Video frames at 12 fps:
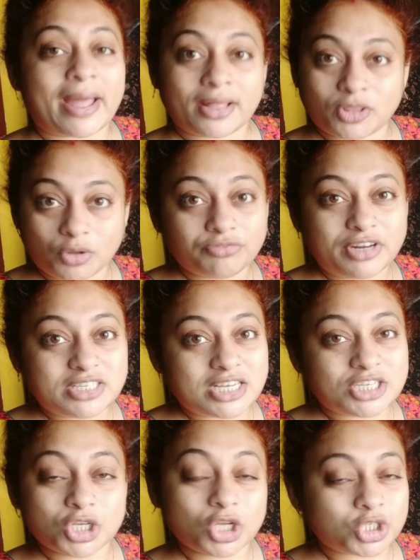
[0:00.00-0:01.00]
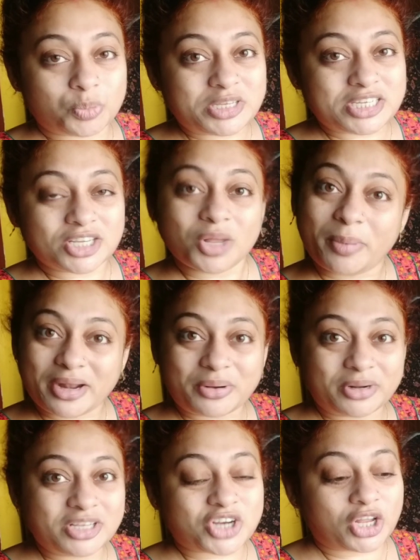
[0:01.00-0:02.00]
একদম ফ্রিজে ছিল জমে ছিল বের
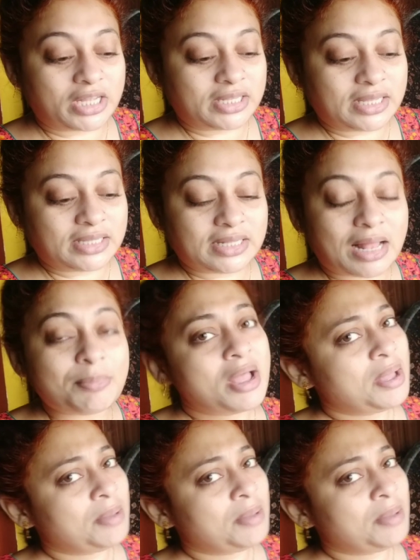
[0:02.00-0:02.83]
করে জলে দিয়ে দিলাম